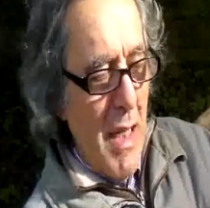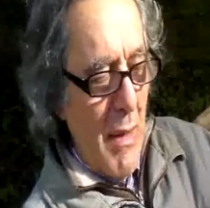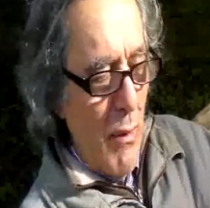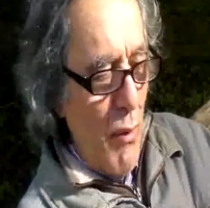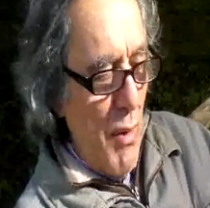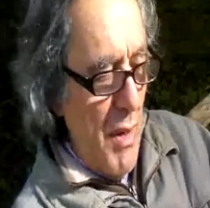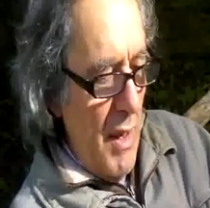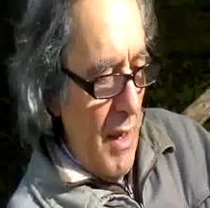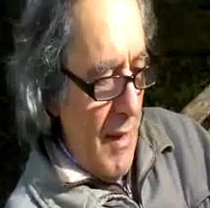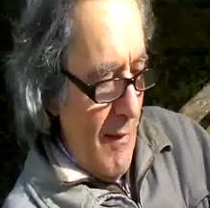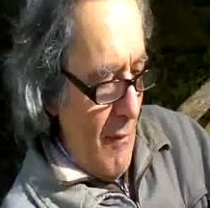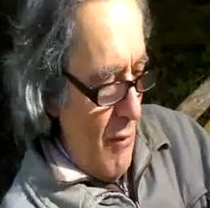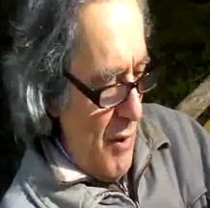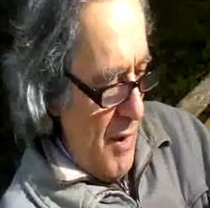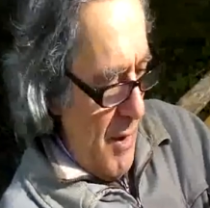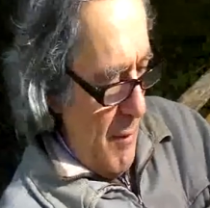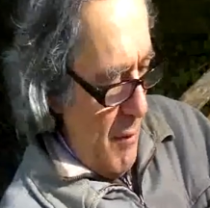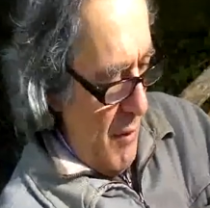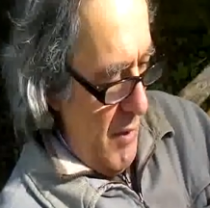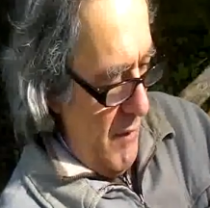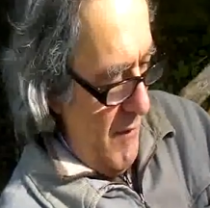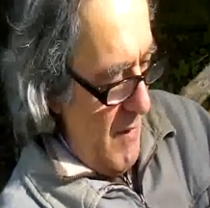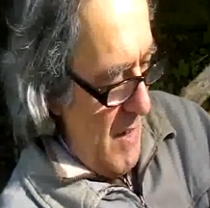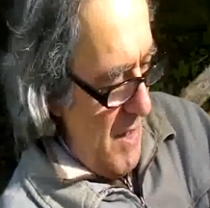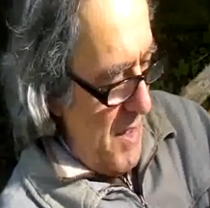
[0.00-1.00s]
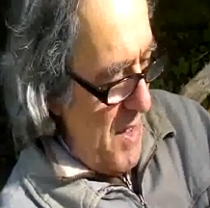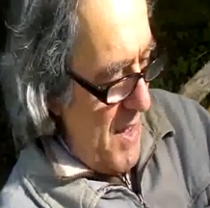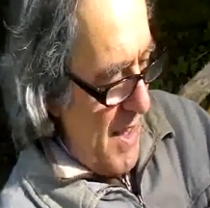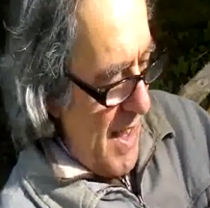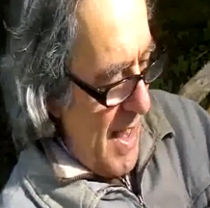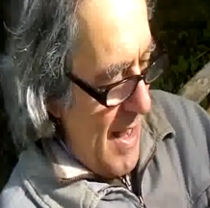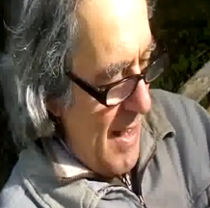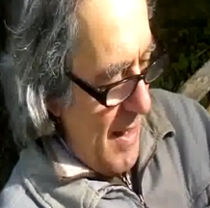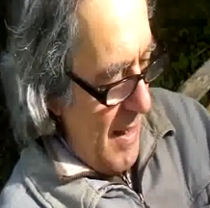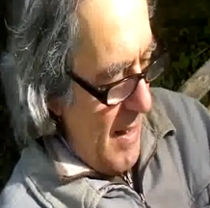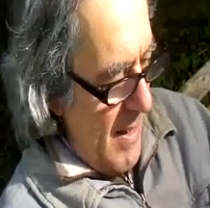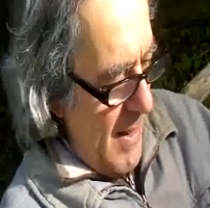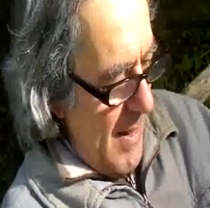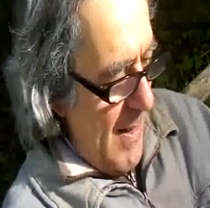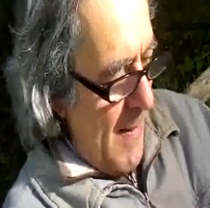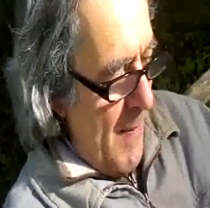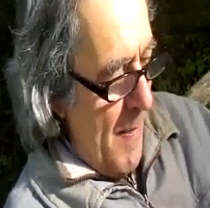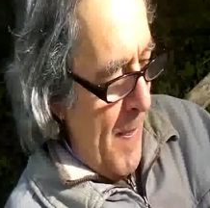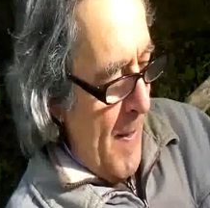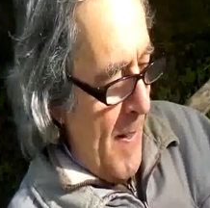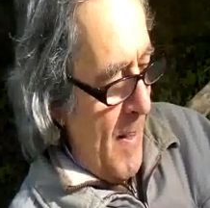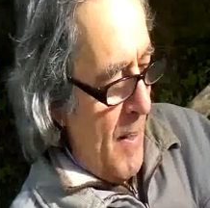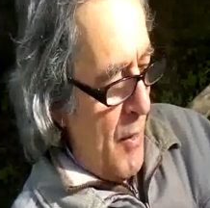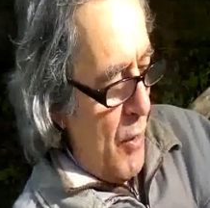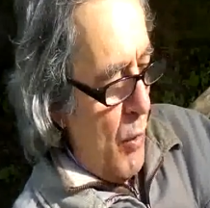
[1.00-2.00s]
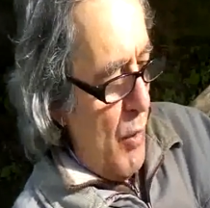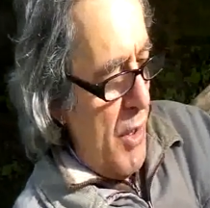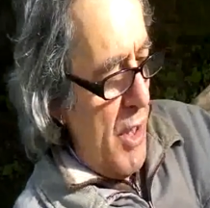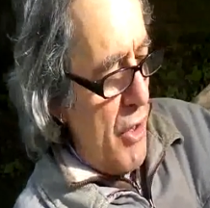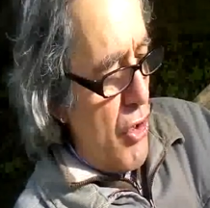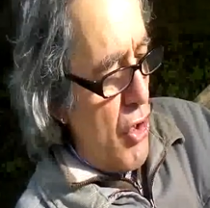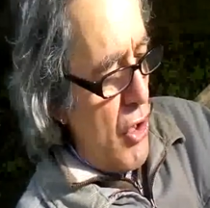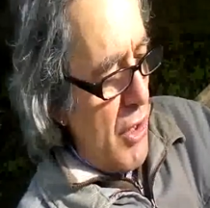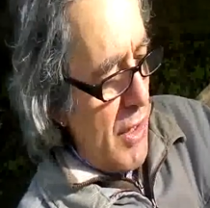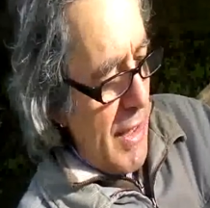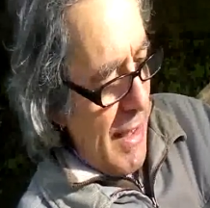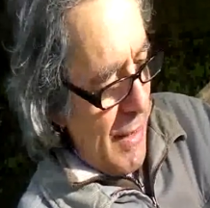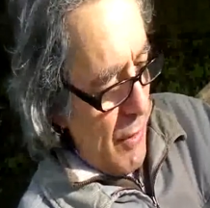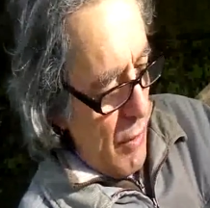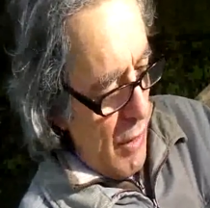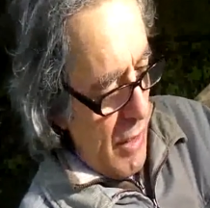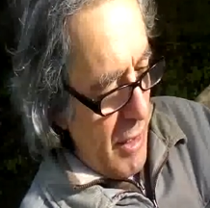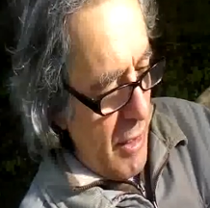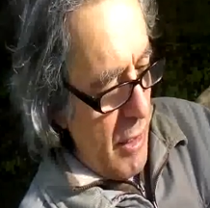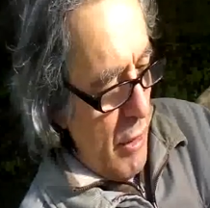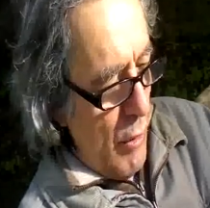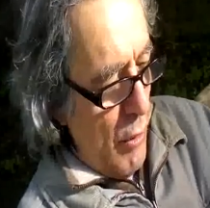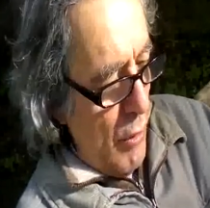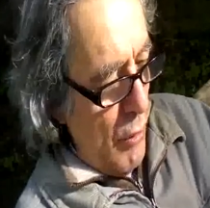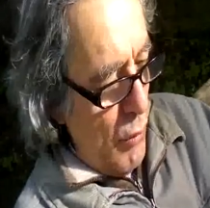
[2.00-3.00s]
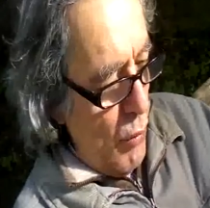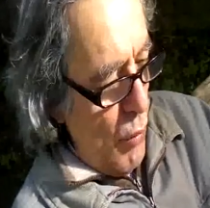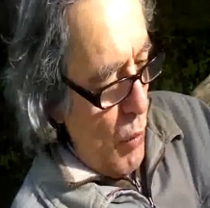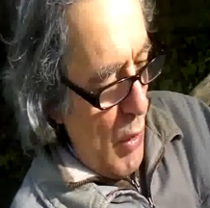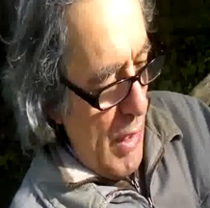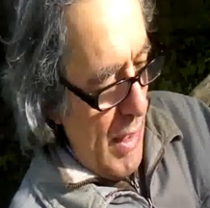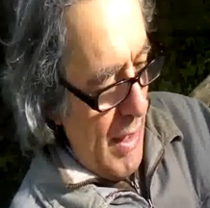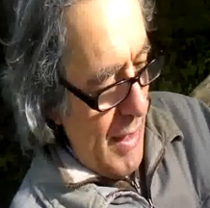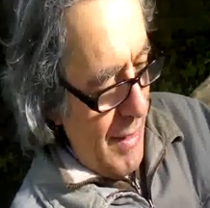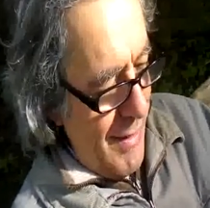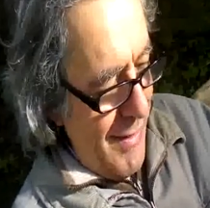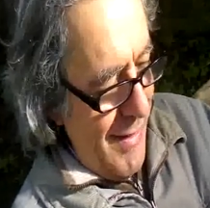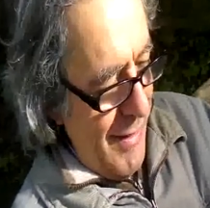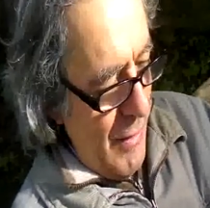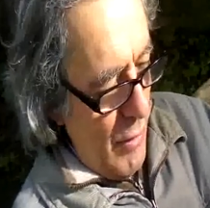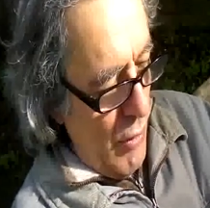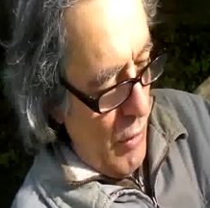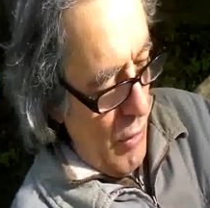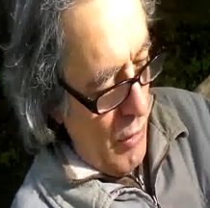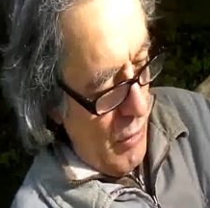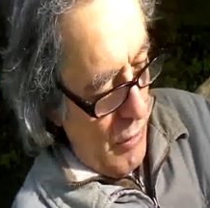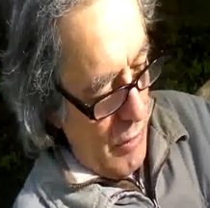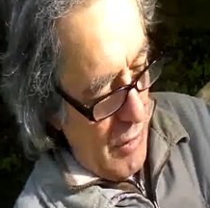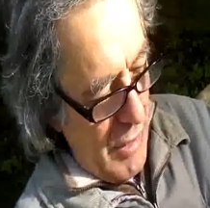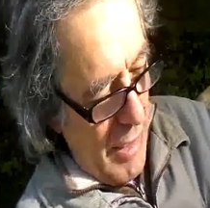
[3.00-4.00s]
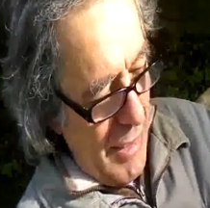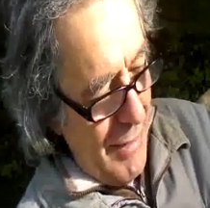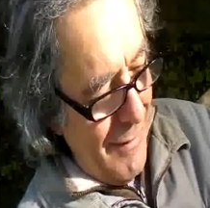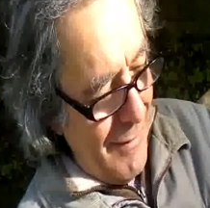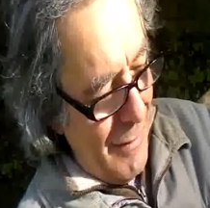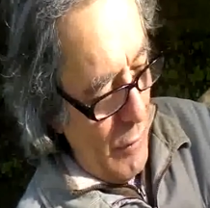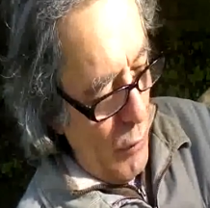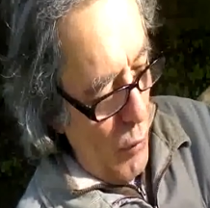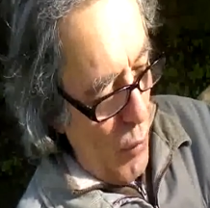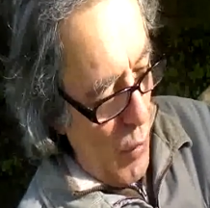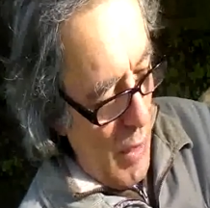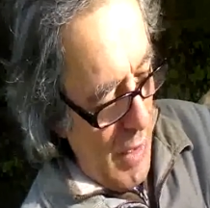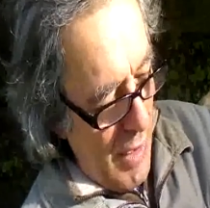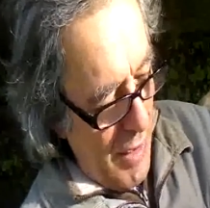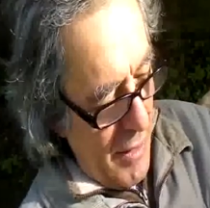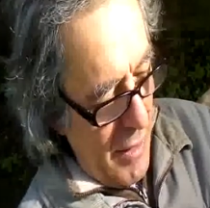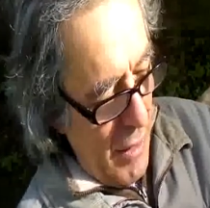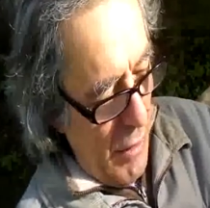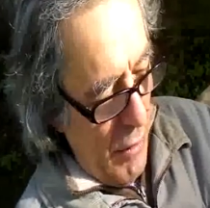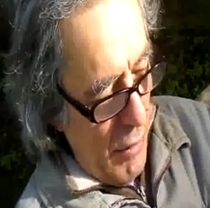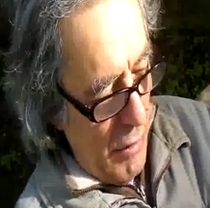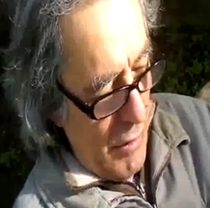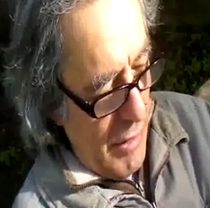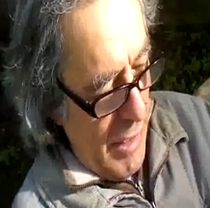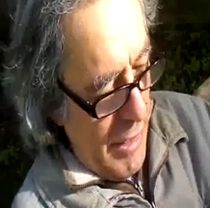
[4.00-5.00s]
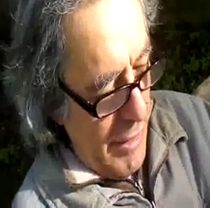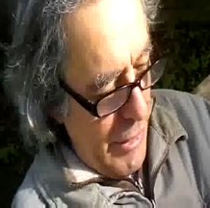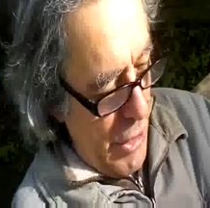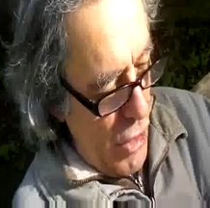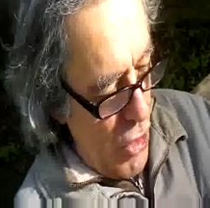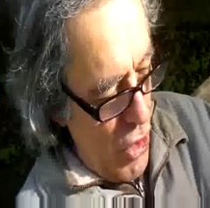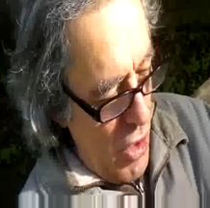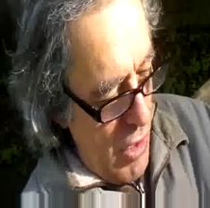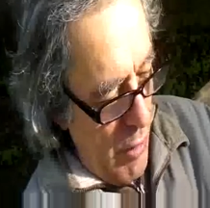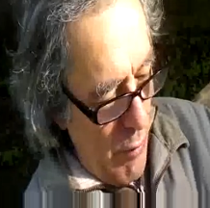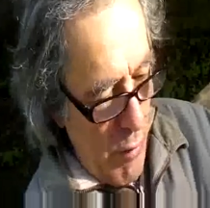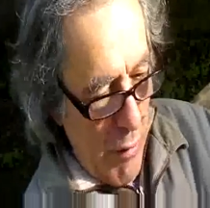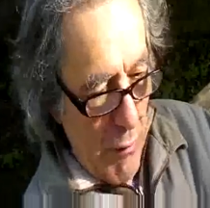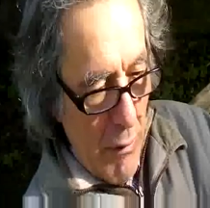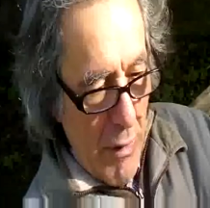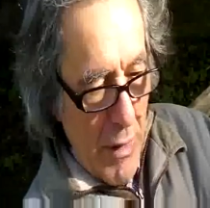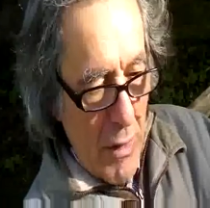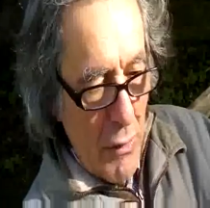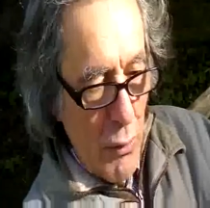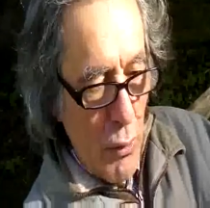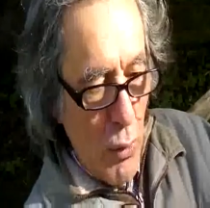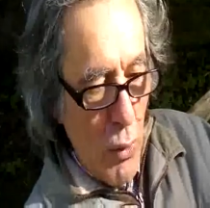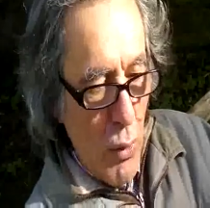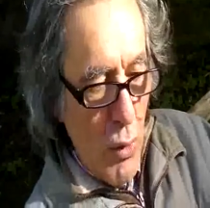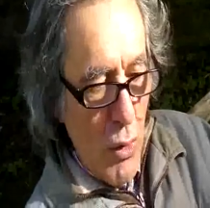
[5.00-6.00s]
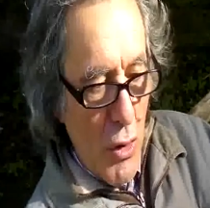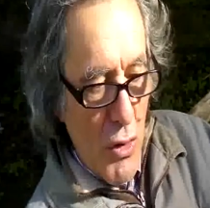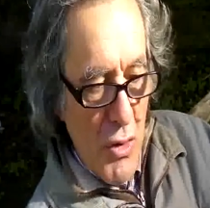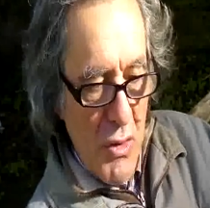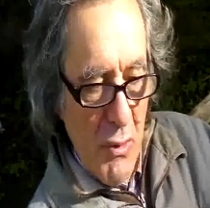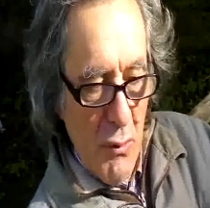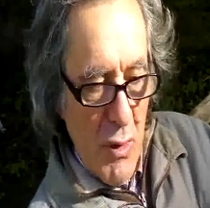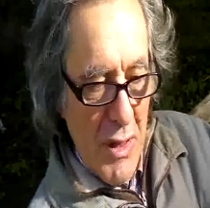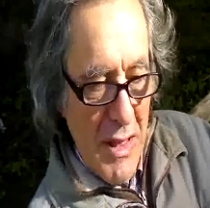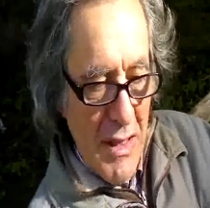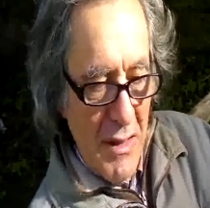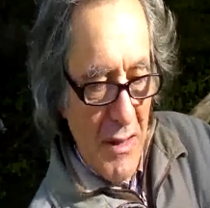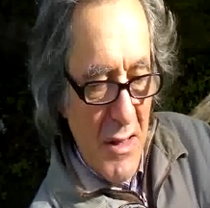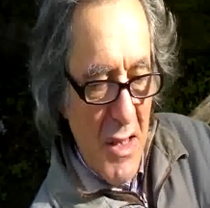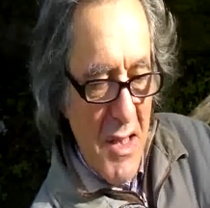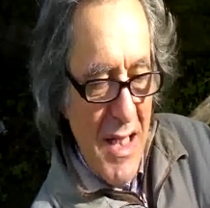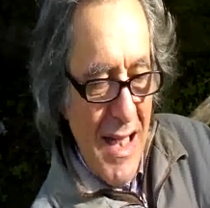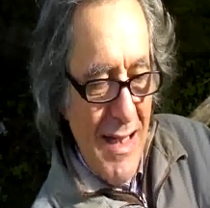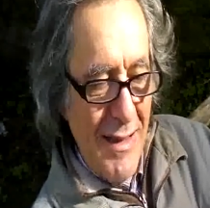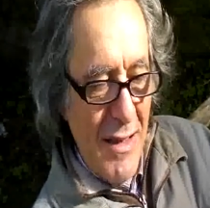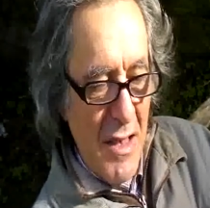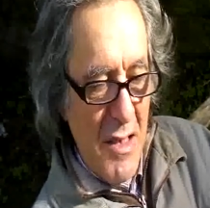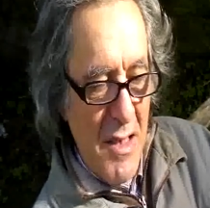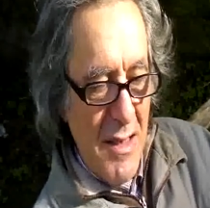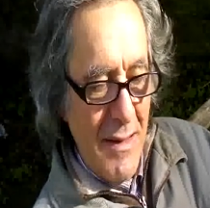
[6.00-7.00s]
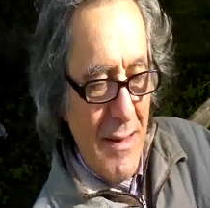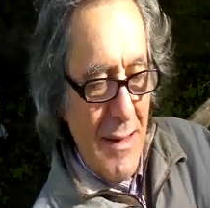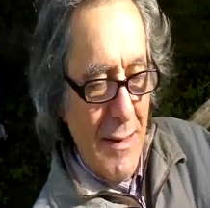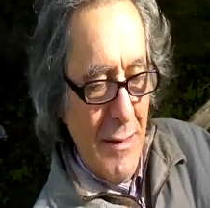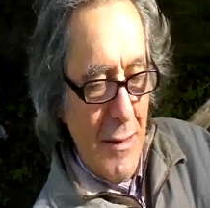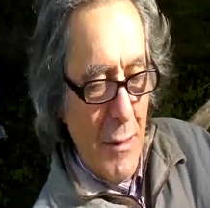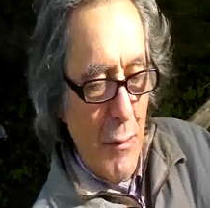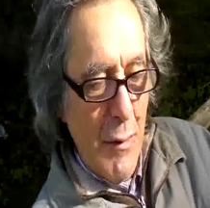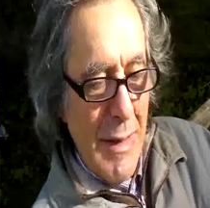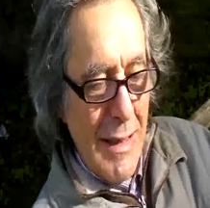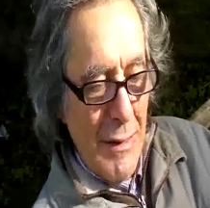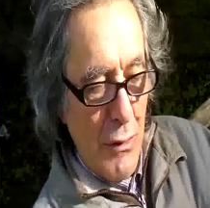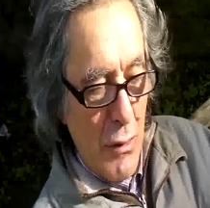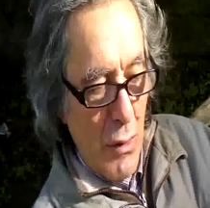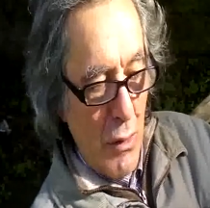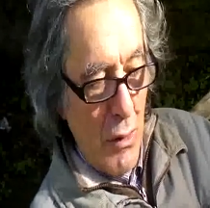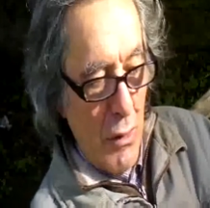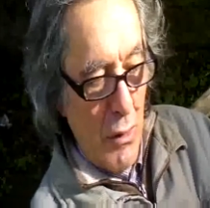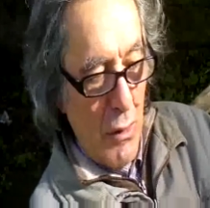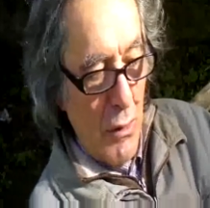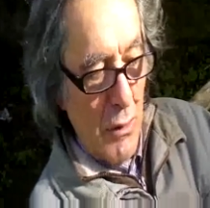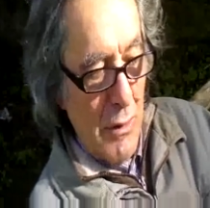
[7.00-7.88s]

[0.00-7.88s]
ma qui la vogliamo evidenziare. Lui ha citato l'articolo 2, l'articolo 32, l'articolo 35, 41, 47, 74,